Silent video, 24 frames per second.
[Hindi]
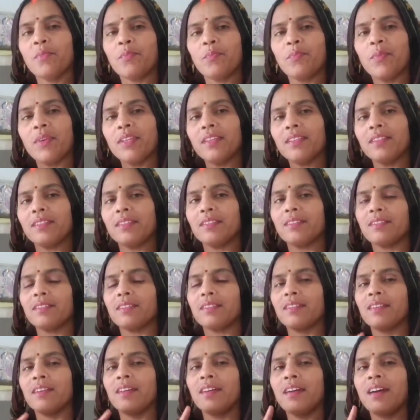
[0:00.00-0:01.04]
प्लीज़
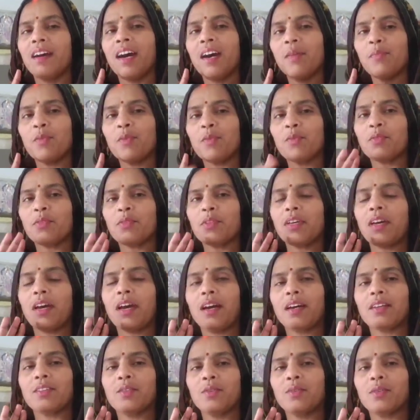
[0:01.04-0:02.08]
आप लोगों से
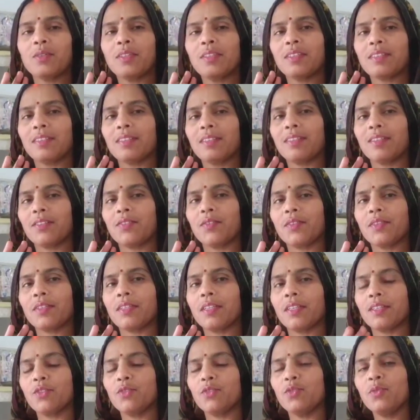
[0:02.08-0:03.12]
हाथ जोड़ करके रिक्वेस्ट
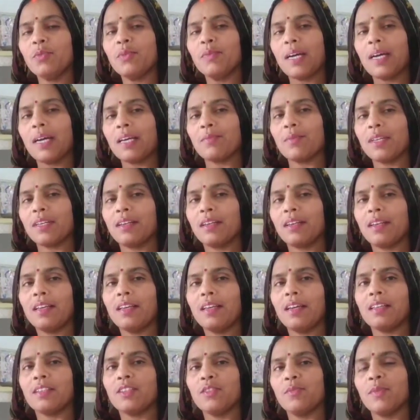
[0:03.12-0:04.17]
है जो भी भाई बहन नए
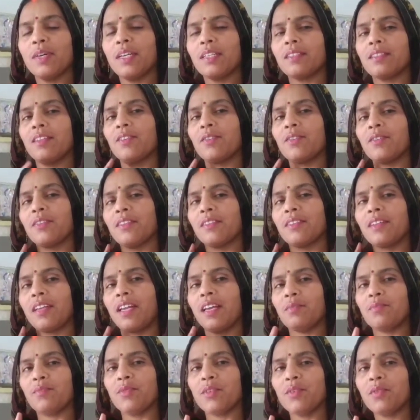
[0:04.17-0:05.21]
आते हमारे चैनल को
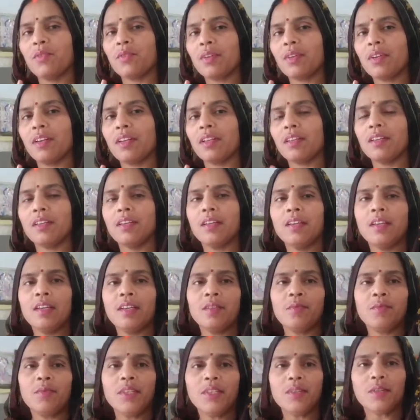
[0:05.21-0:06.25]
सब्सक्राइब जरूर कर लें
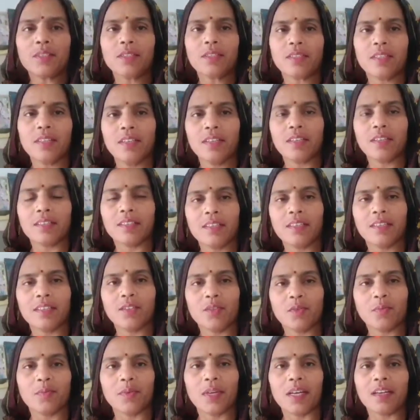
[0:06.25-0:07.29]
वीडियो अच्छी लगती है तो
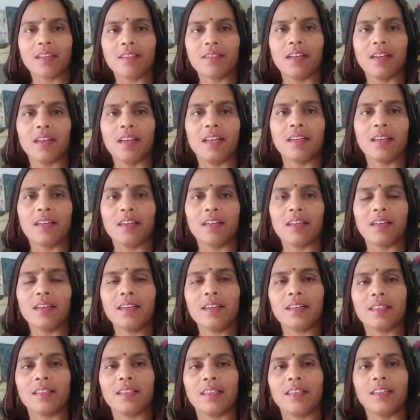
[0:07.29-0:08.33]
प्यारा सा लाइक करना
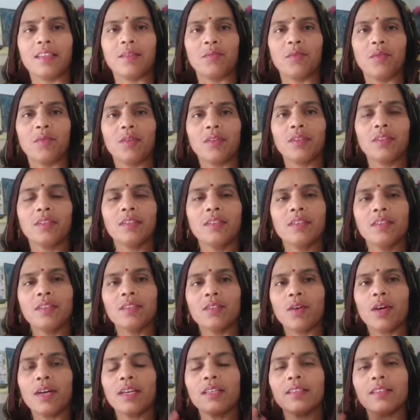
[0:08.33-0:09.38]
कतई ना भूलें
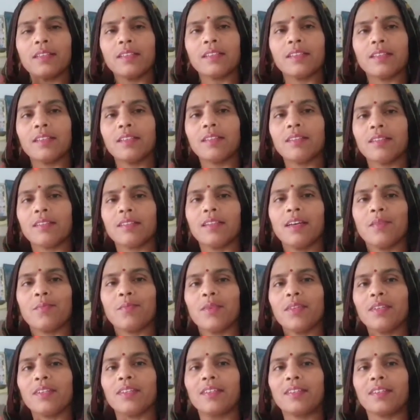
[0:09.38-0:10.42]
तो आइए चलते हैं सीधा
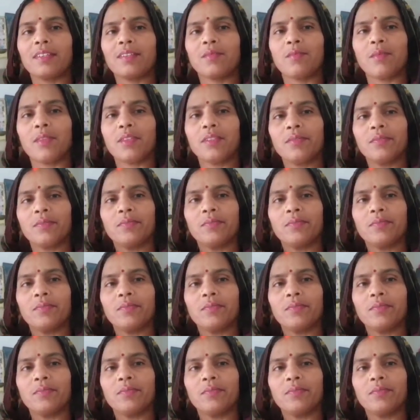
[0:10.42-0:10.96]
अपने किचन में